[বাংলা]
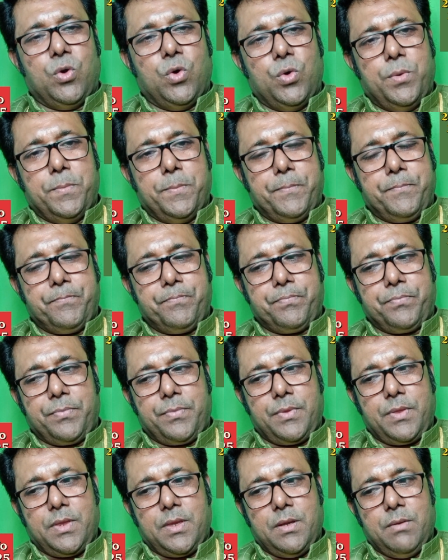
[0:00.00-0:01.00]
ব্যবসায়
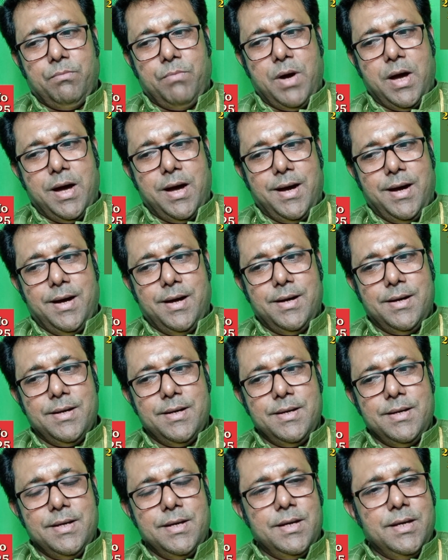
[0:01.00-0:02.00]
বলুন
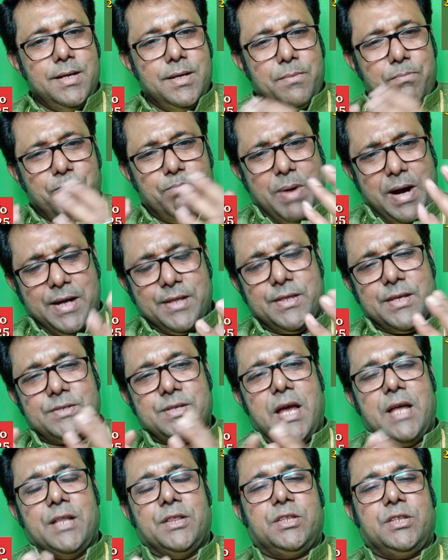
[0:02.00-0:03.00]
বা
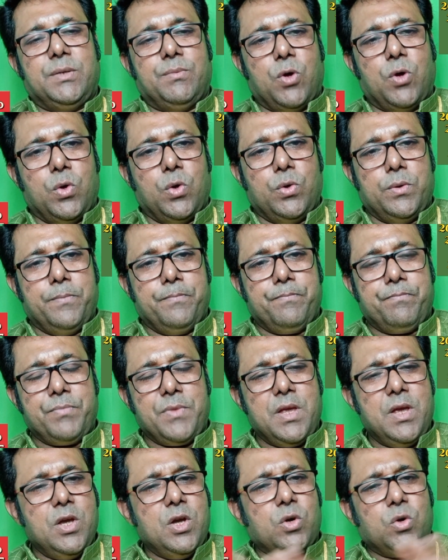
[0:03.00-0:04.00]
বাড়িতে
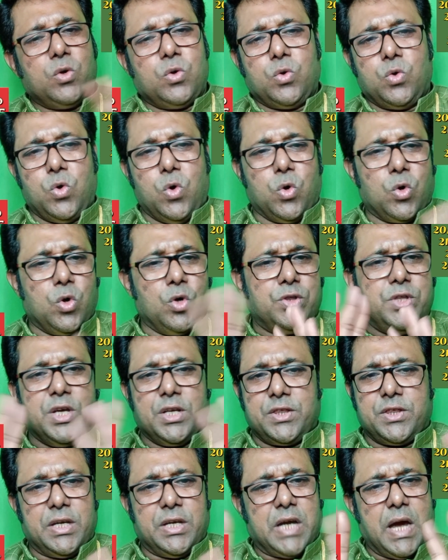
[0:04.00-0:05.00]
শান্তি বলুন
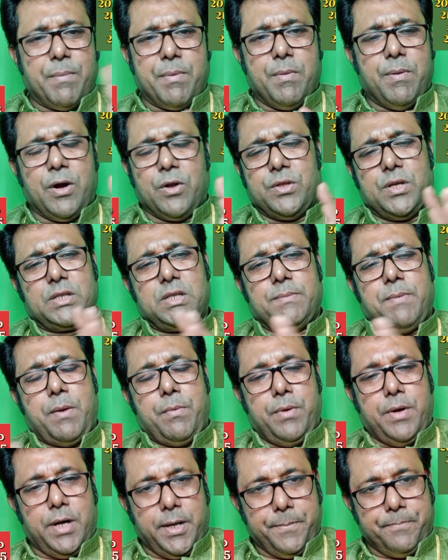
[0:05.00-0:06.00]
কোনো দিক থেকে
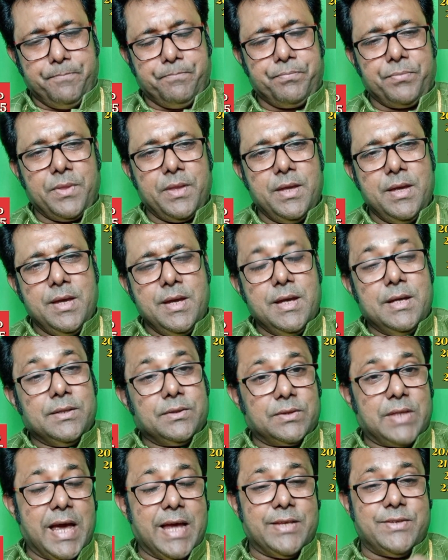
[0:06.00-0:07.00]
আপনি ভালো থাকতে পারবেন না
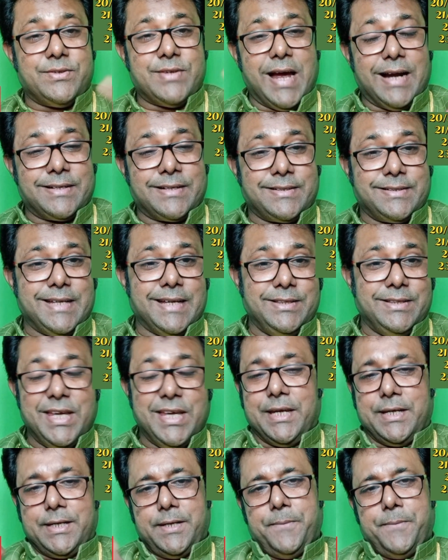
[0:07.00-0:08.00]
তাই
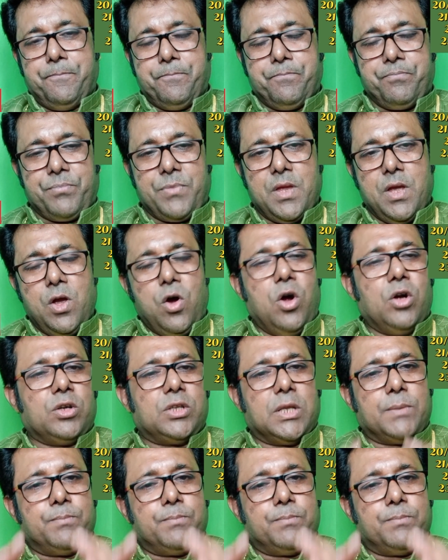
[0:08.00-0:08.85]
চারটে দিক